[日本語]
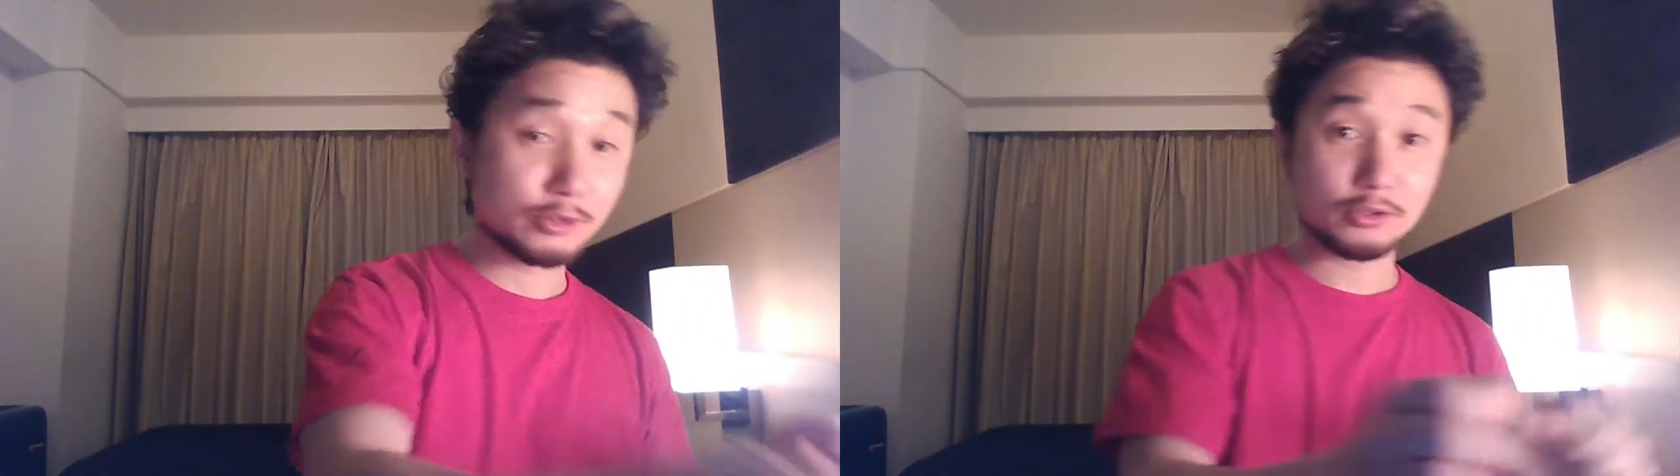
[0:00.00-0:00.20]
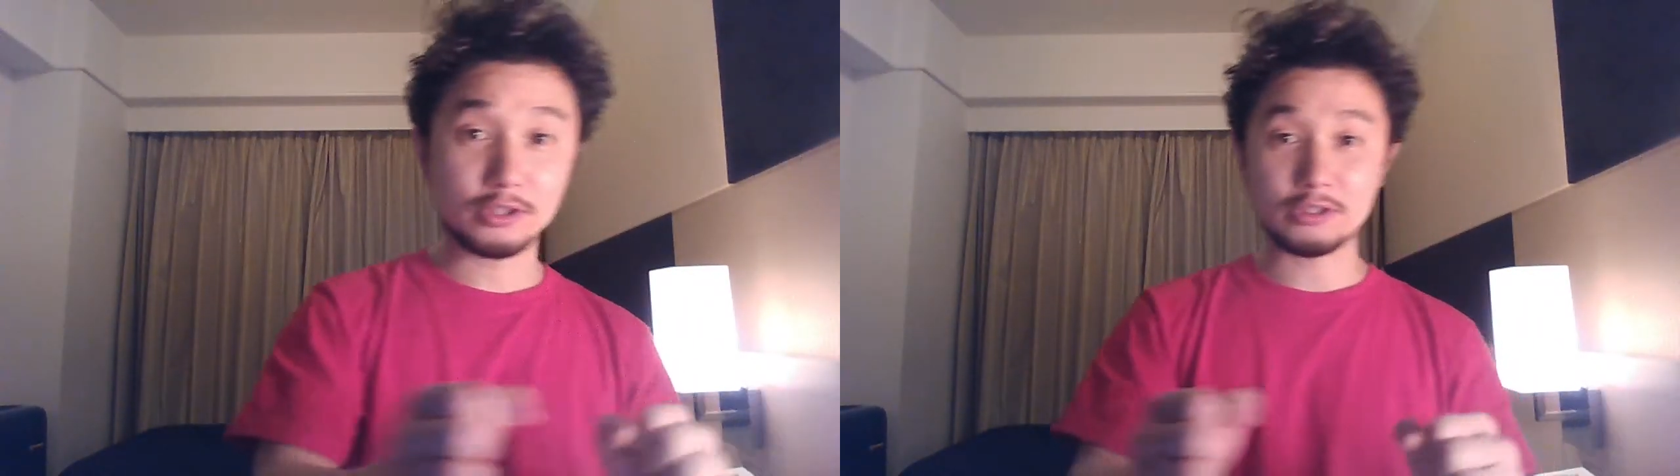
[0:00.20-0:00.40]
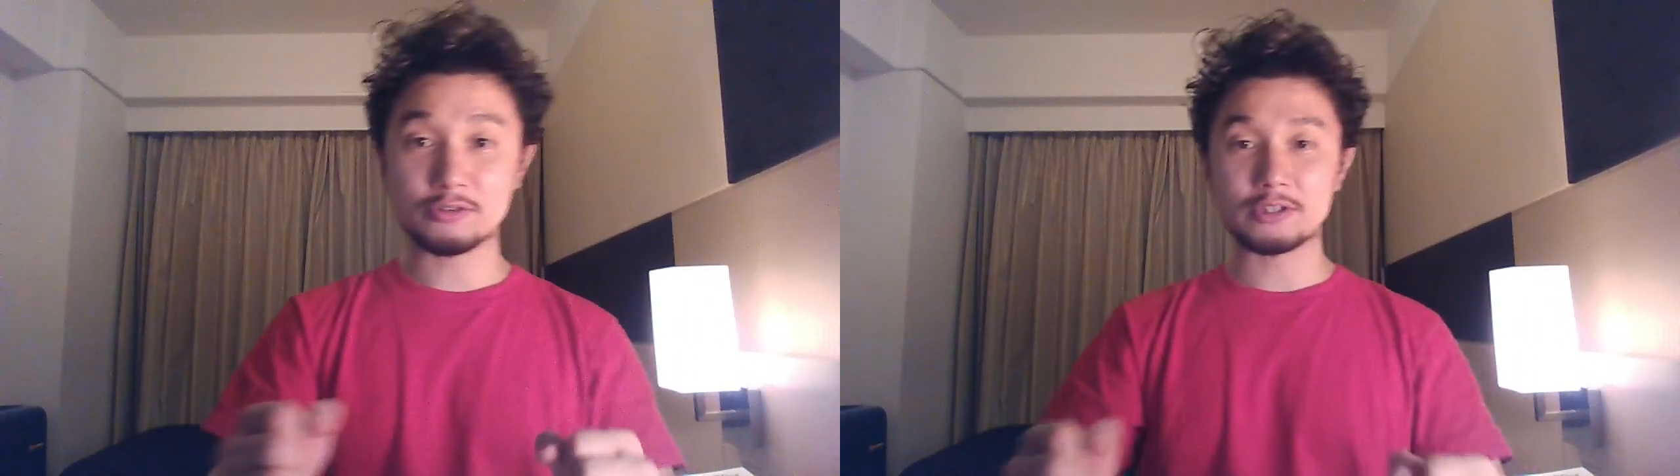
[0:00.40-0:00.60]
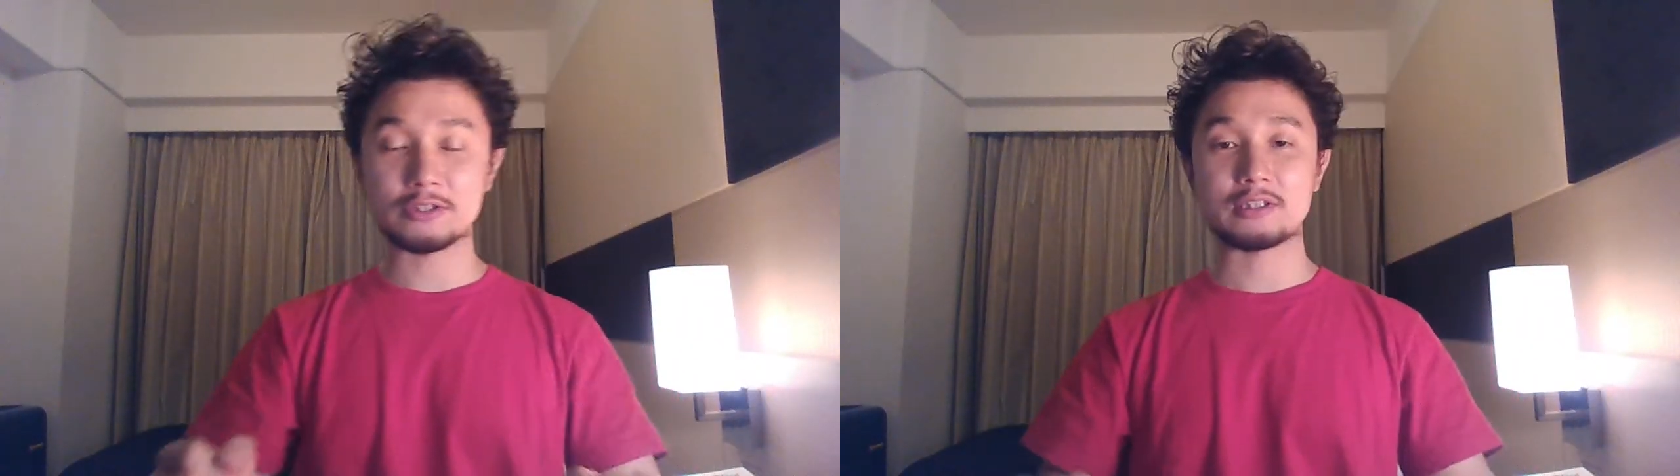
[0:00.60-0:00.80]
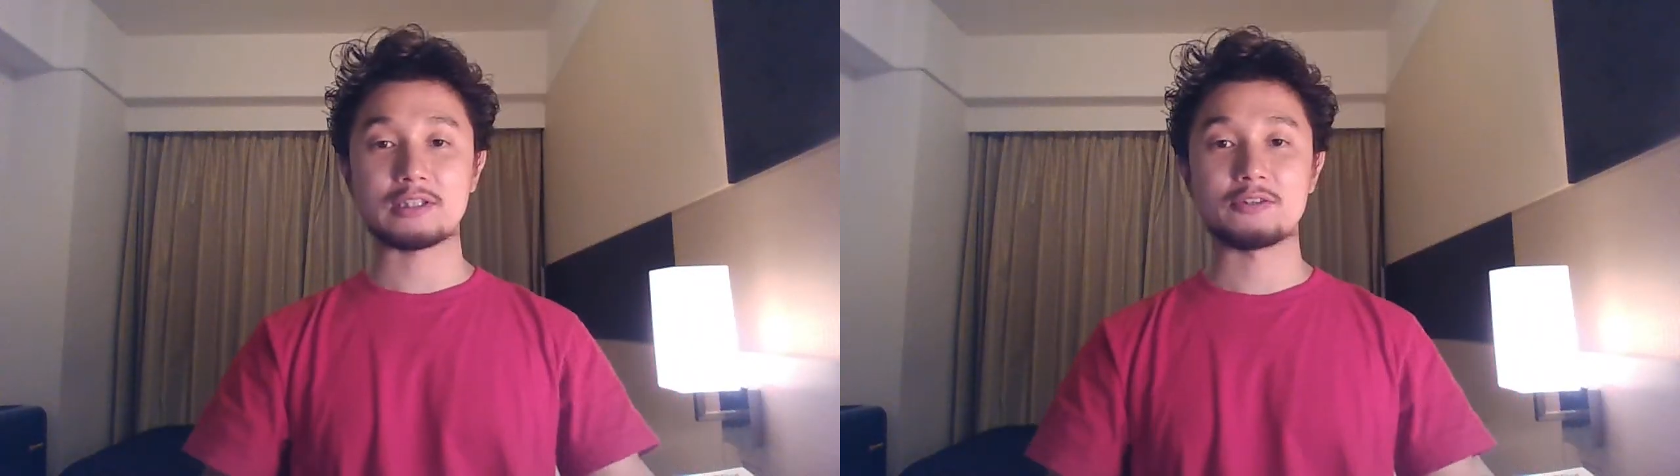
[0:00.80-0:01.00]
女性に多い
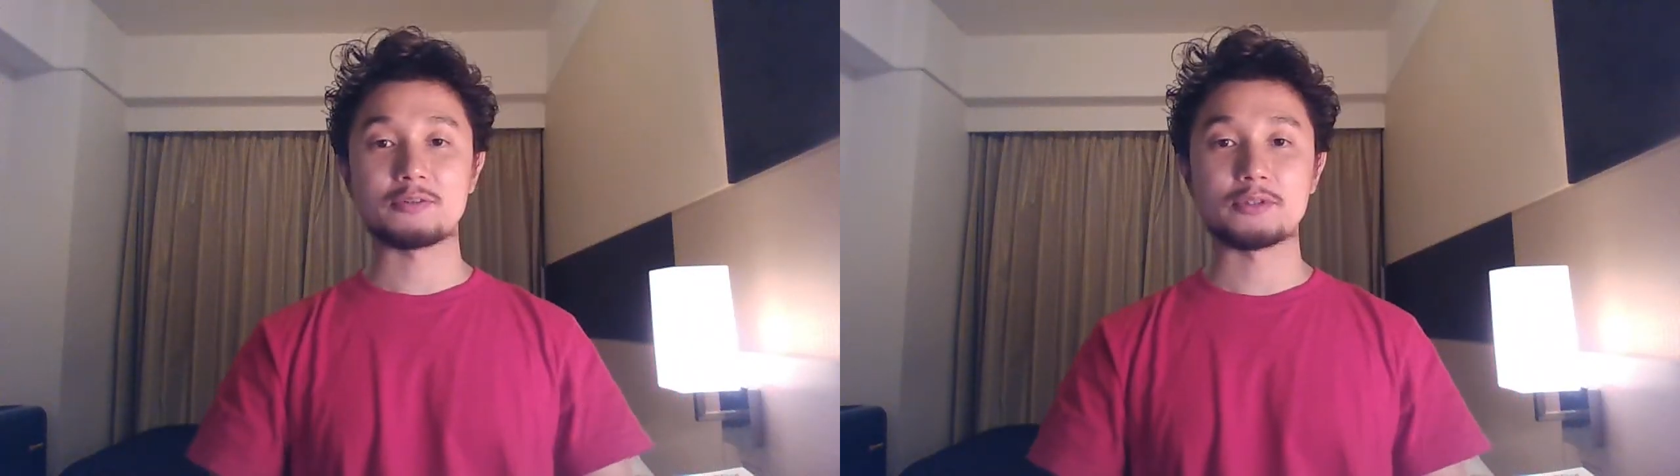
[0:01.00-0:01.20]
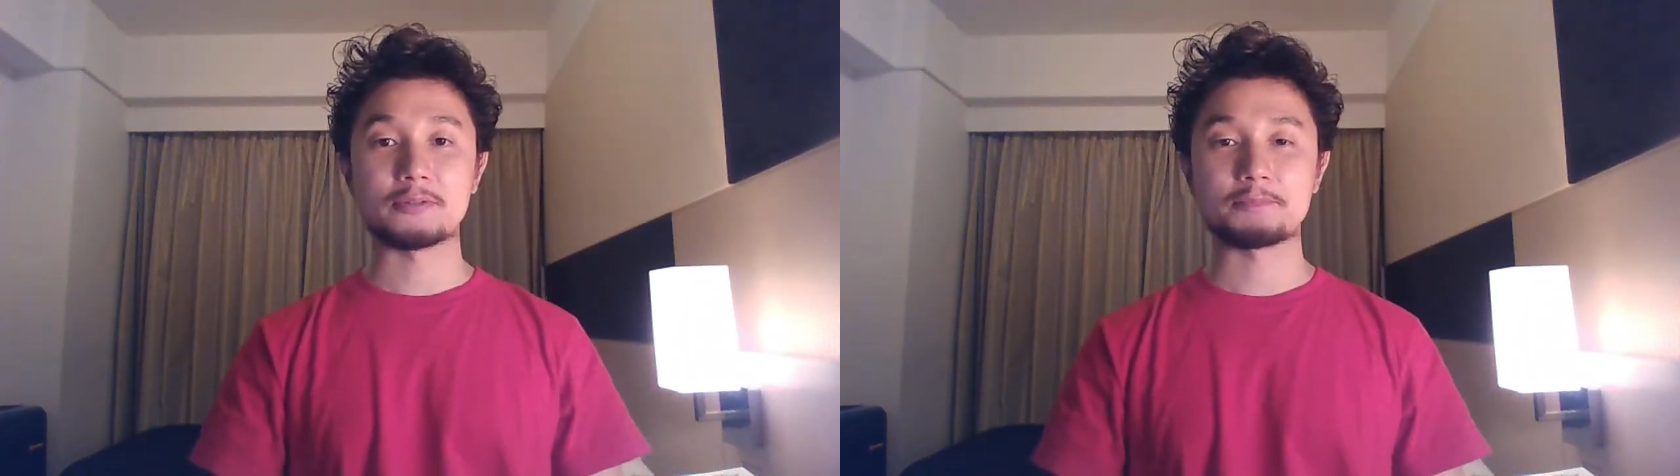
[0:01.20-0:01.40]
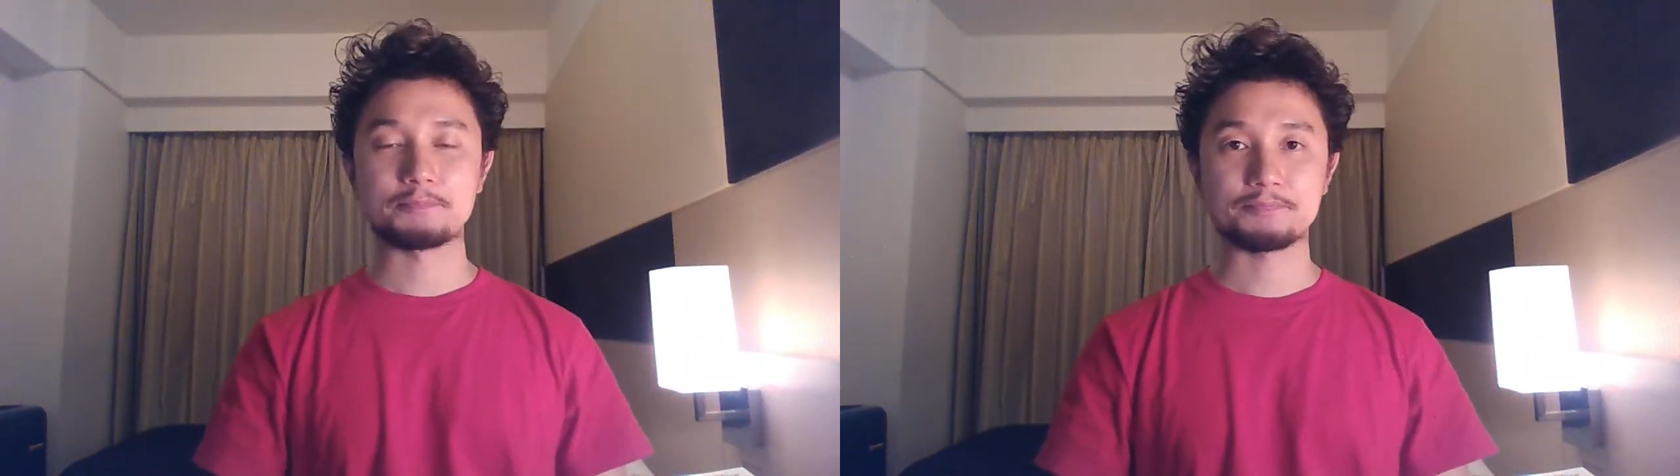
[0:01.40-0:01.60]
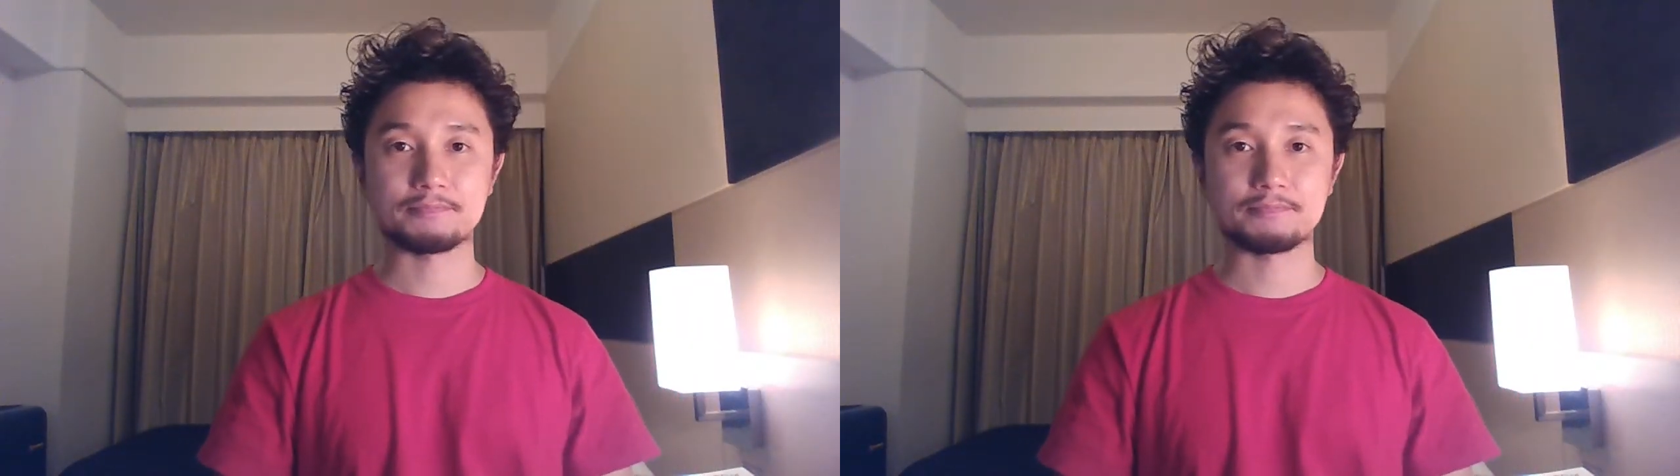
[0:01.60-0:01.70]
ですけれども、